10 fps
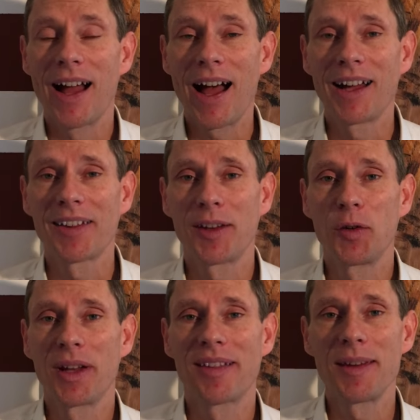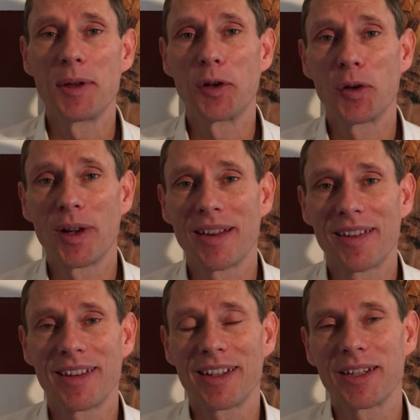
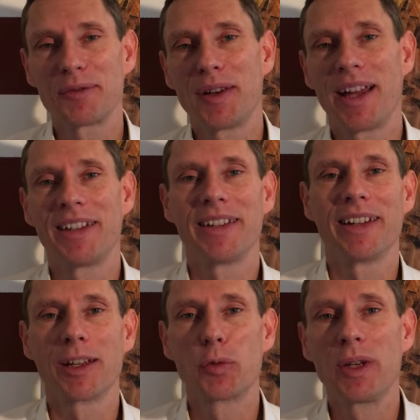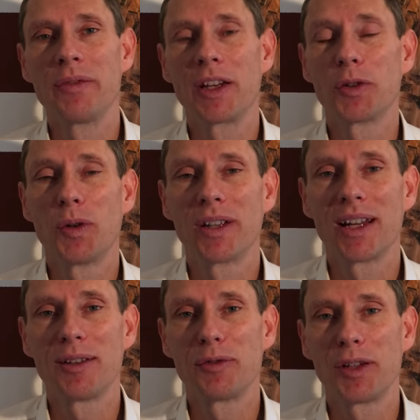1897 feierte Queen
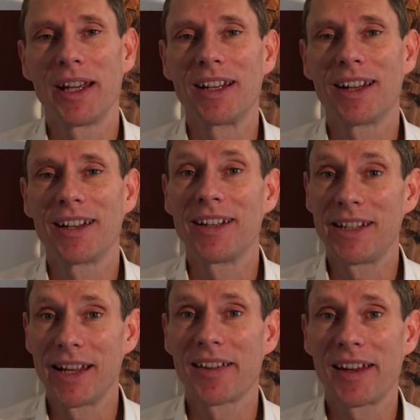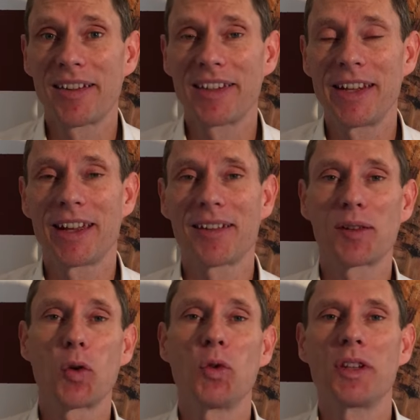Victoria von England ihr
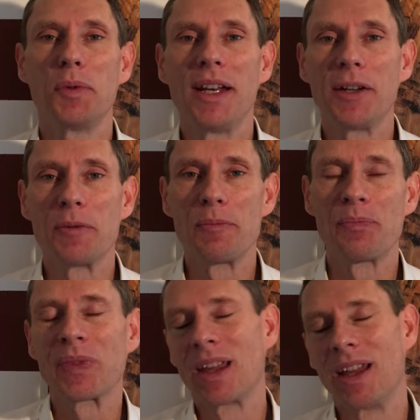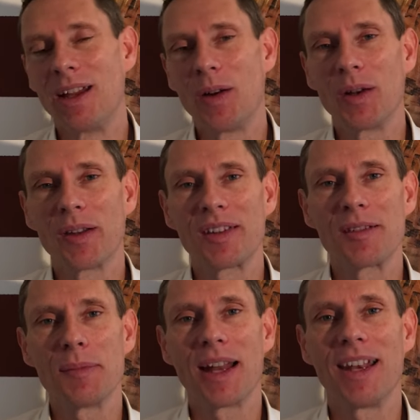60-jähriges Thronjubiläum und aus
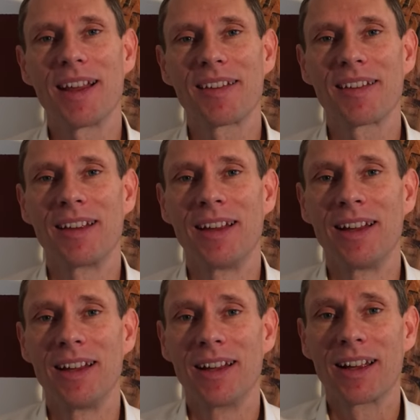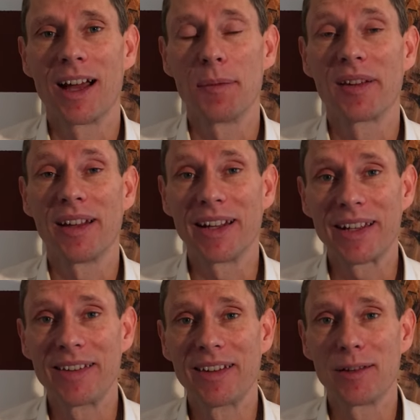diesem Anlass gab es eine
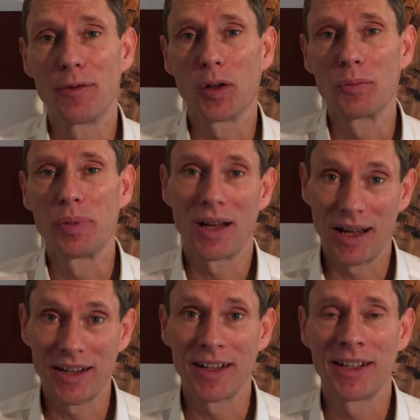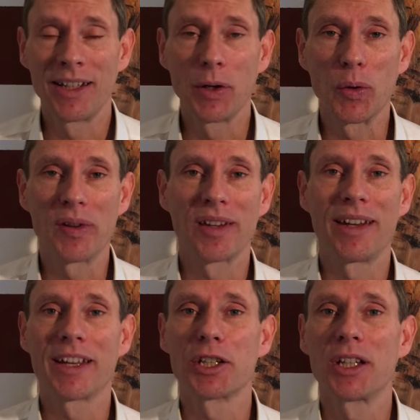riesige Flottenparade, die größte in
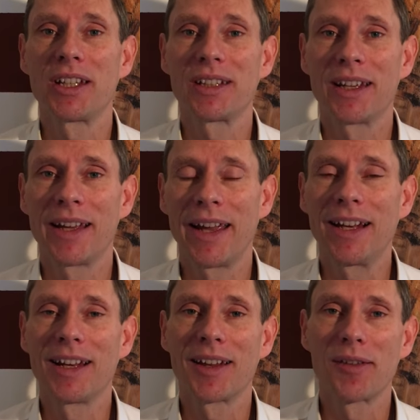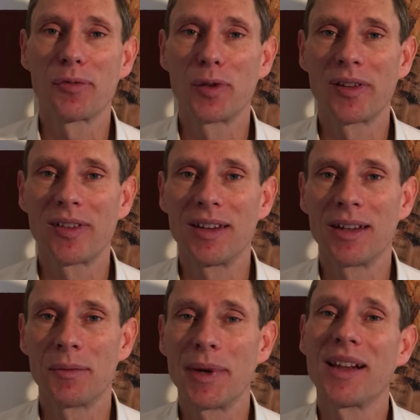der Geschichte Englands für
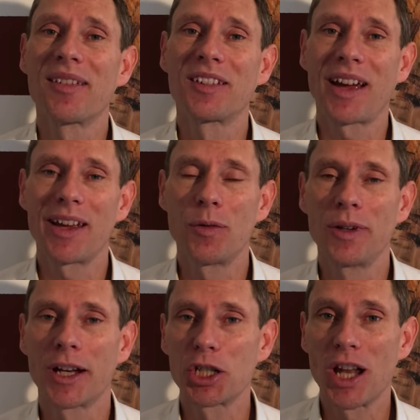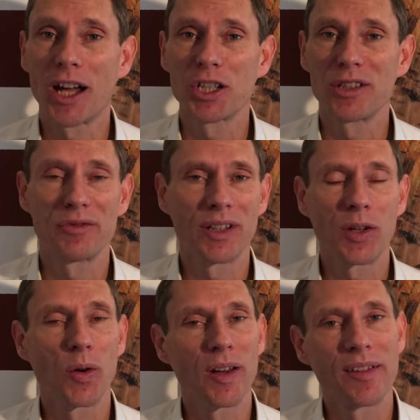sie. Mehr als 300 Schlachtschiffe,
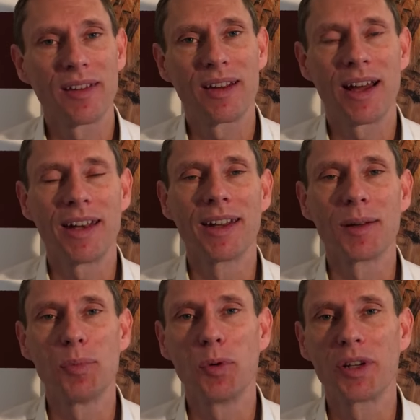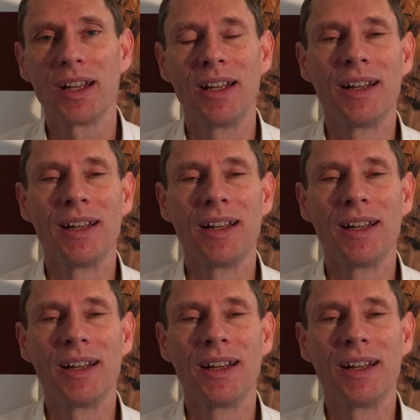Kreuzer, andere Boote